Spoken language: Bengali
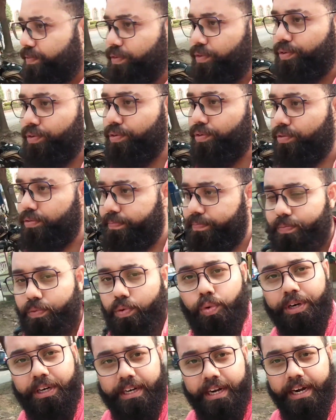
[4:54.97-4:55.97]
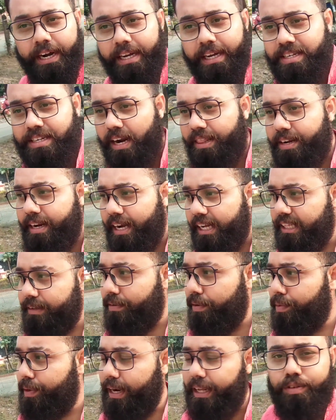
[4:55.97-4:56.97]
তো কুড়ি টাকায় সারাদিন রাখতে
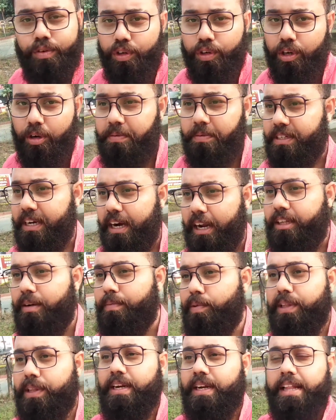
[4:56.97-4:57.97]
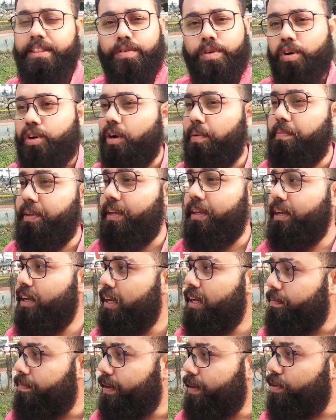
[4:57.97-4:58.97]
পারবে রাত নটা অবধি সারাদিন বলতে রাত নটা অবধি
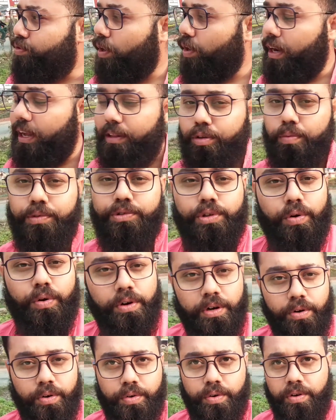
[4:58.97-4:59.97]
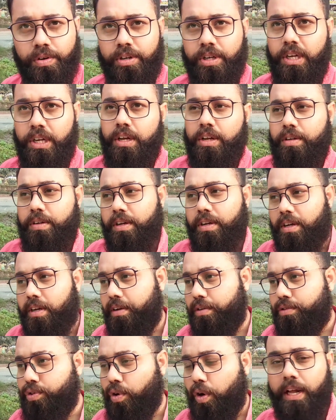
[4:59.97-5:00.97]
মানে সকাল তুমি যখনই ঢোকো
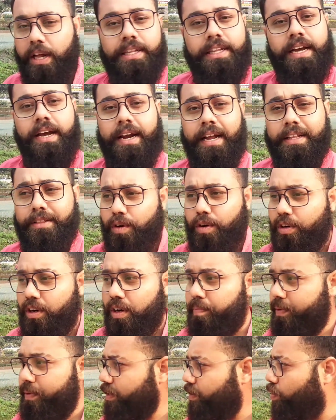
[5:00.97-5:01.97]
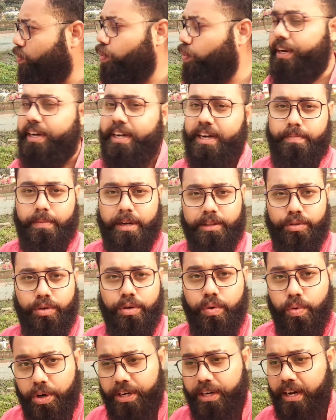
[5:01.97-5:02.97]
সকাল থেকে রাত নটা অবধি কুড়ি টাকা মাত্র
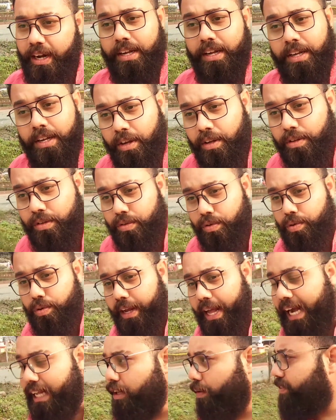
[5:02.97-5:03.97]
কুড়ি টাকা তো একদম